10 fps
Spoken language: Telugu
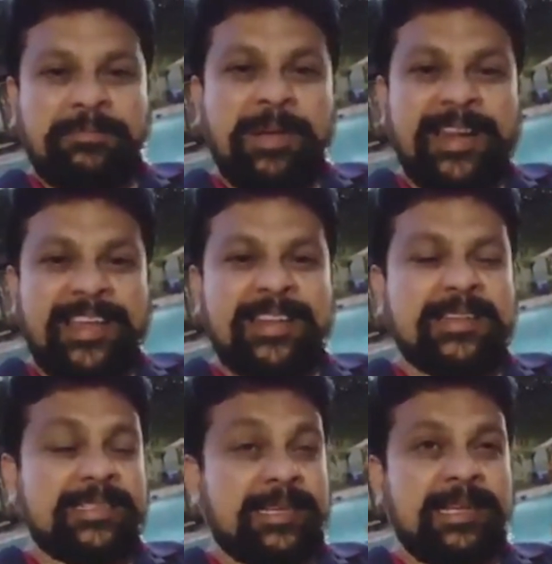బర్త్డేని
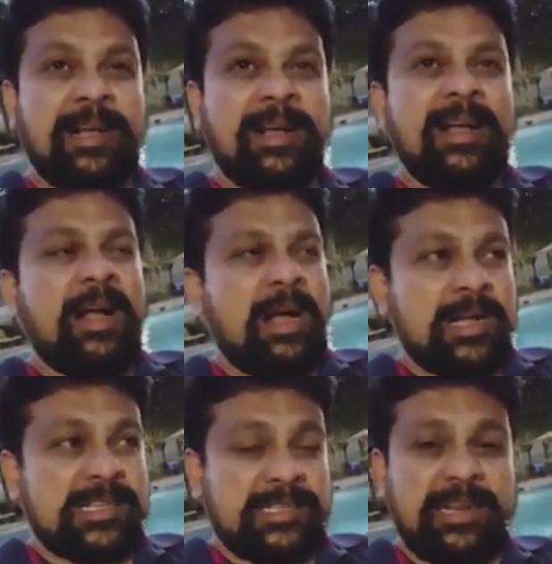నిజంగా ఆ
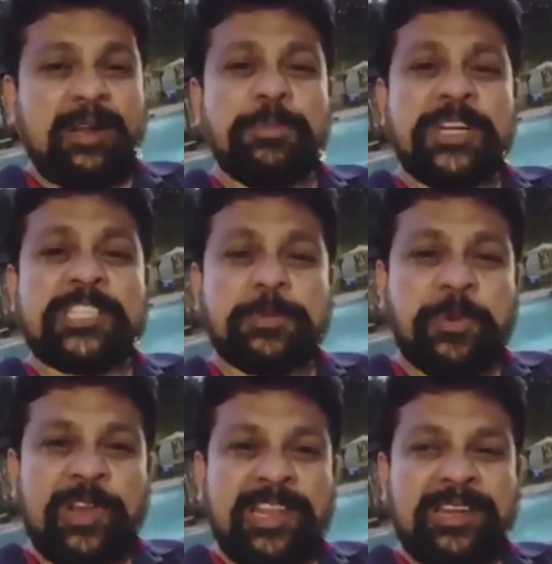క్షణాలు
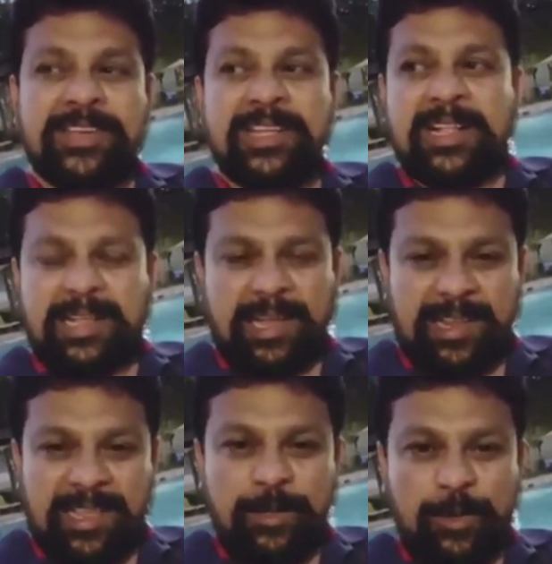మర్చిపోలేనివి
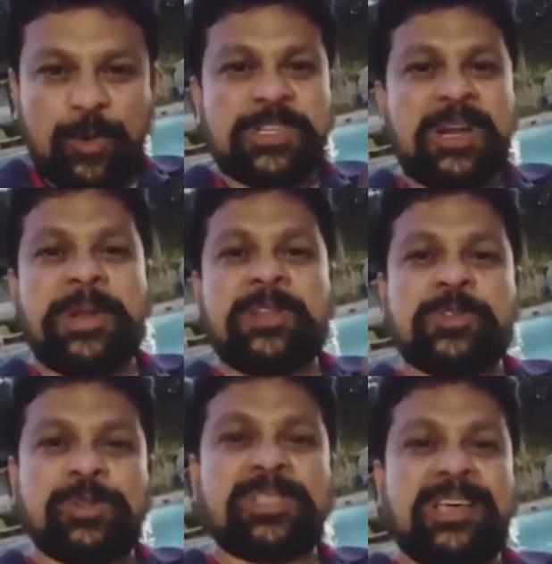కానీ ఈ రోజున మనం
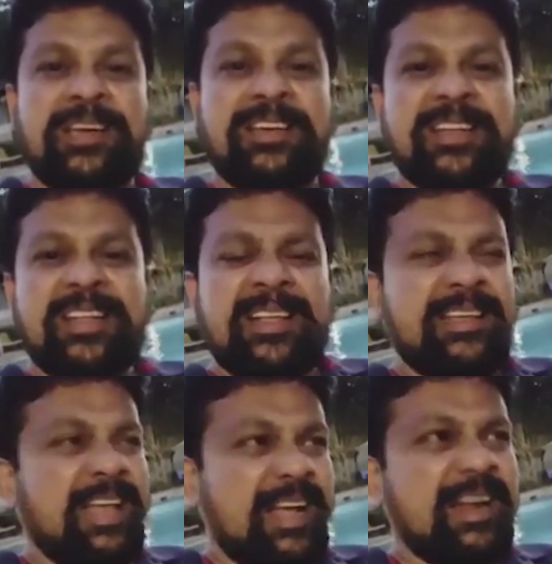చూస్తే
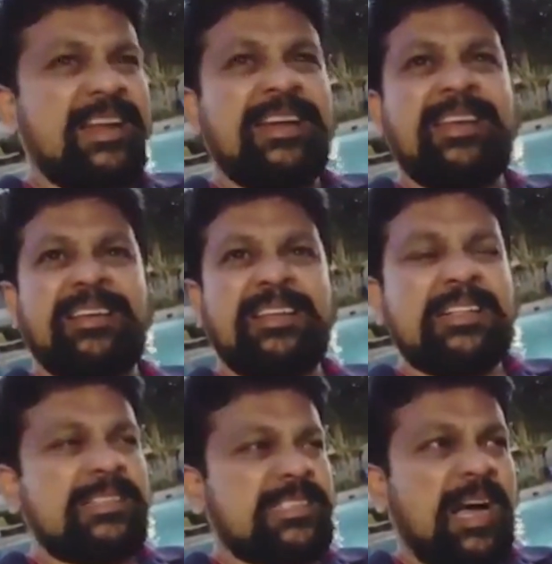ఎక్కడండి
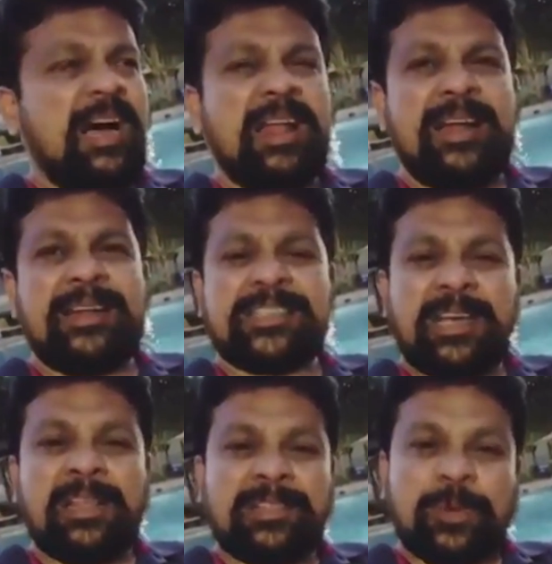చాలా అంటే
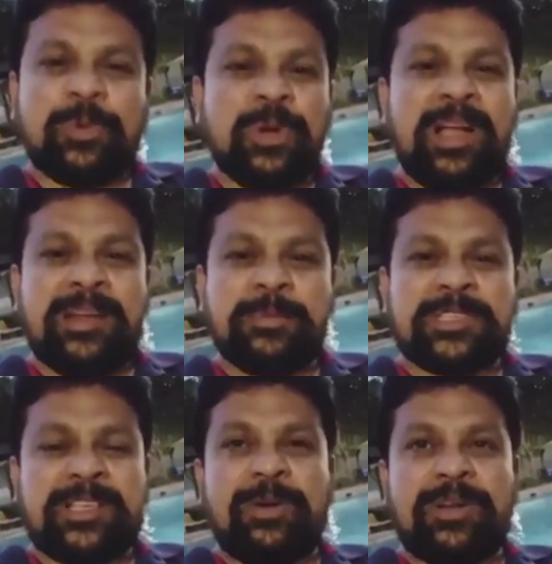చాలా తక్కువగా
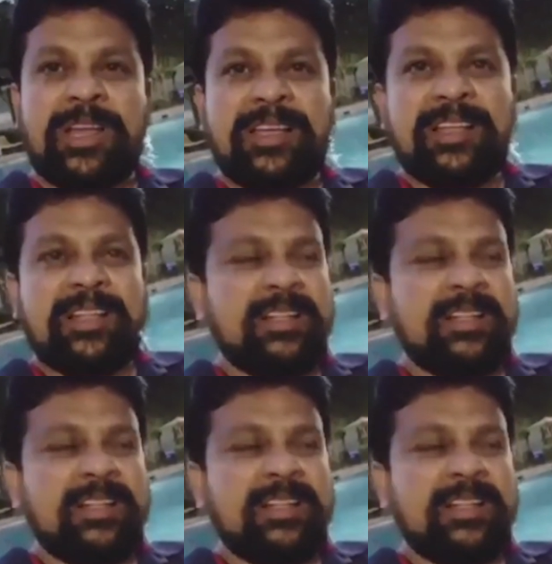కనిపిస్తూ ఉన్నాయి